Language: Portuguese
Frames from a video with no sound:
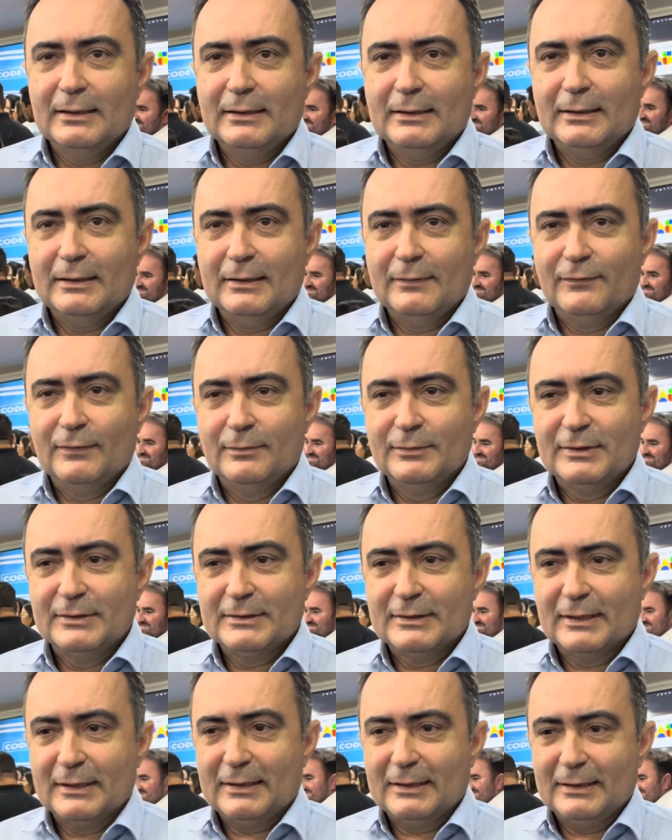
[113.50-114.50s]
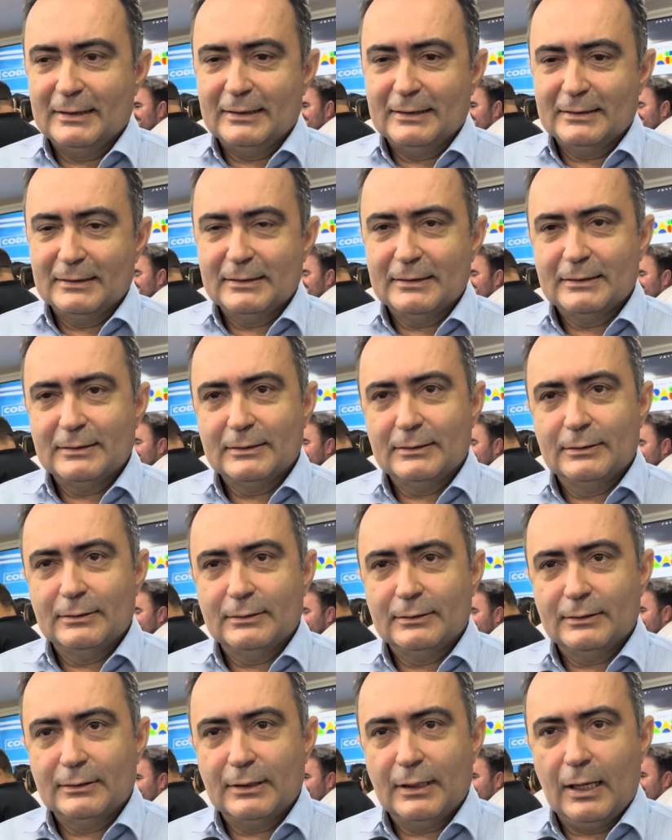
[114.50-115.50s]
é, vamos dizer que
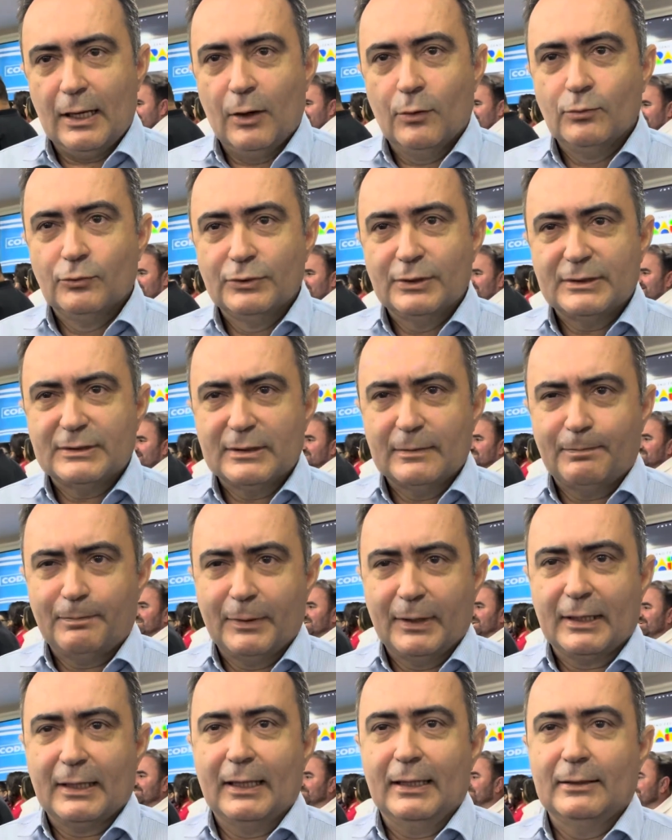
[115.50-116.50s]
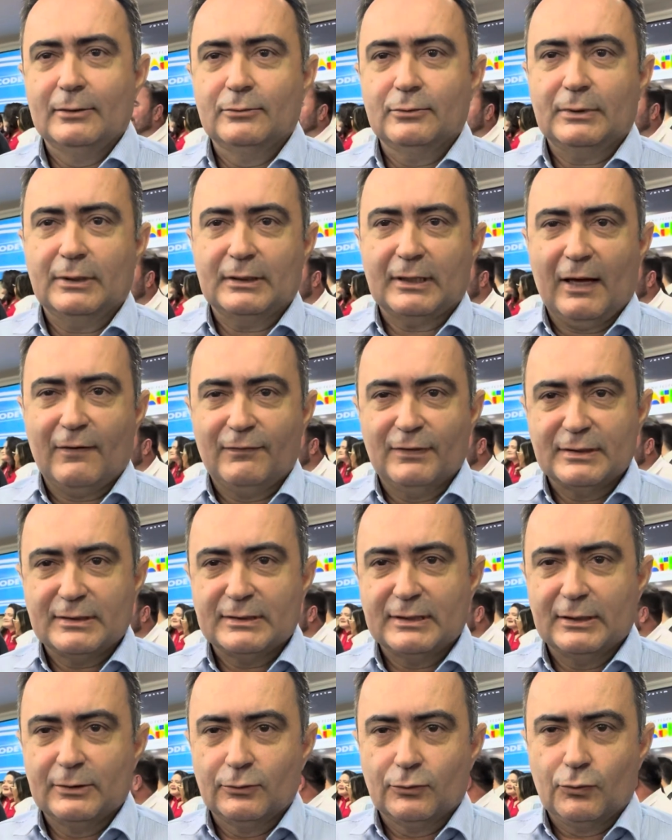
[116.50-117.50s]
é um município pequeno que está
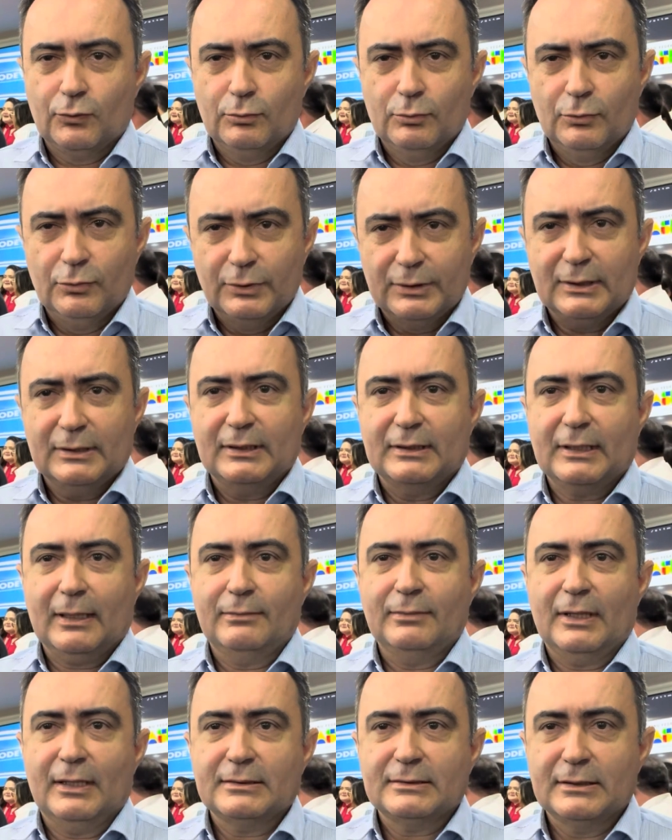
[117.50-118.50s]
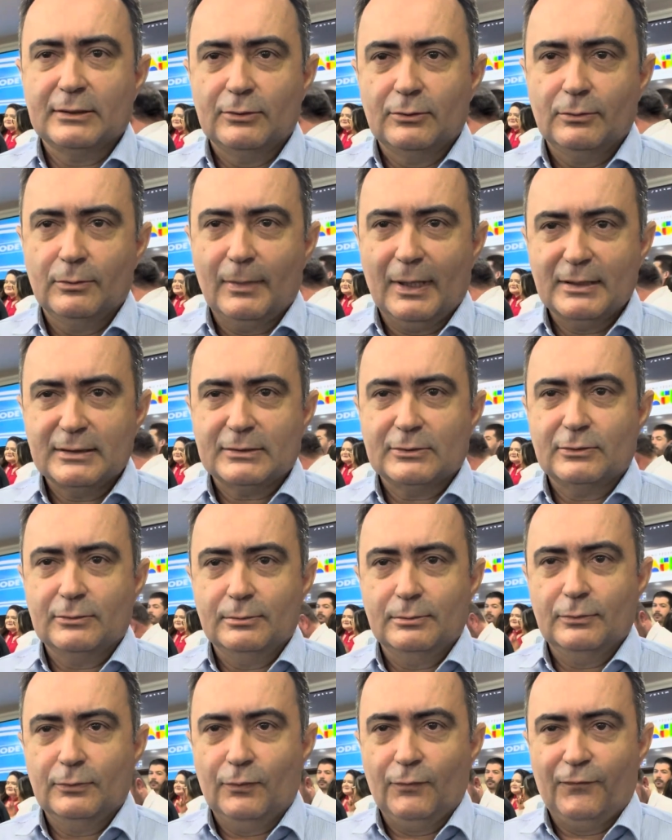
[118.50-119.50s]
vencendo com muita determinação, mas
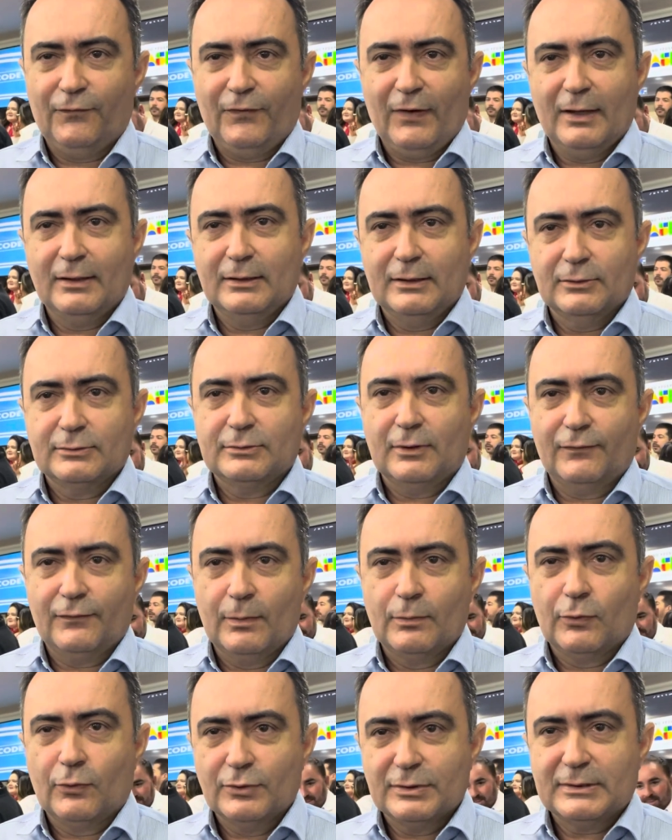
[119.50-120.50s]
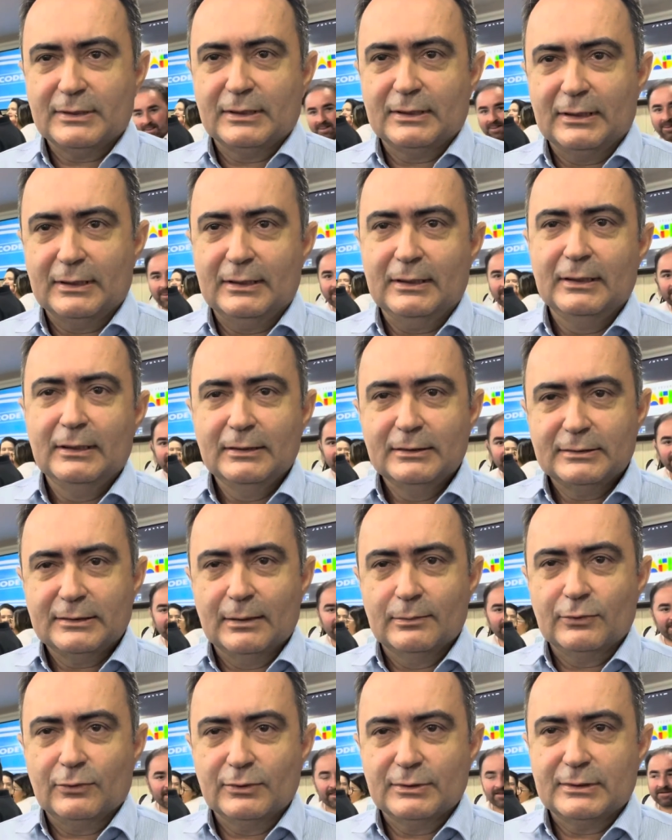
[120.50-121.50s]
com fé em Deus nós vamos conseguir,
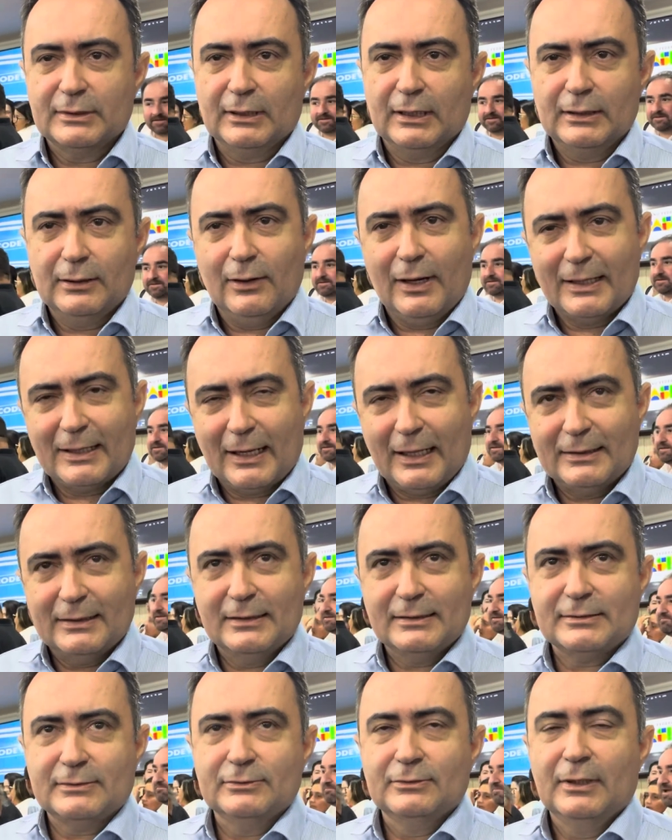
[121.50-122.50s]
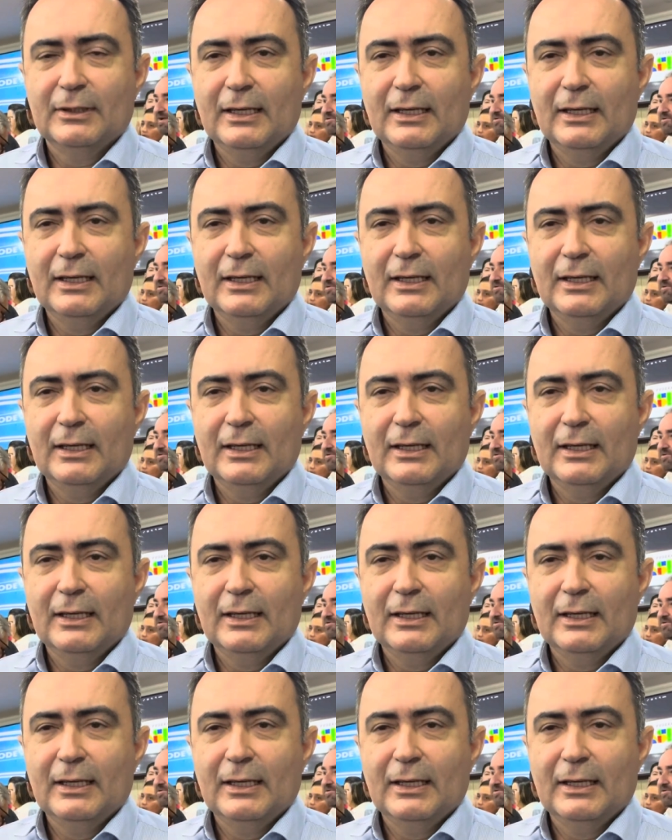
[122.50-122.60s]
estamos conseguindo. E eu agradeço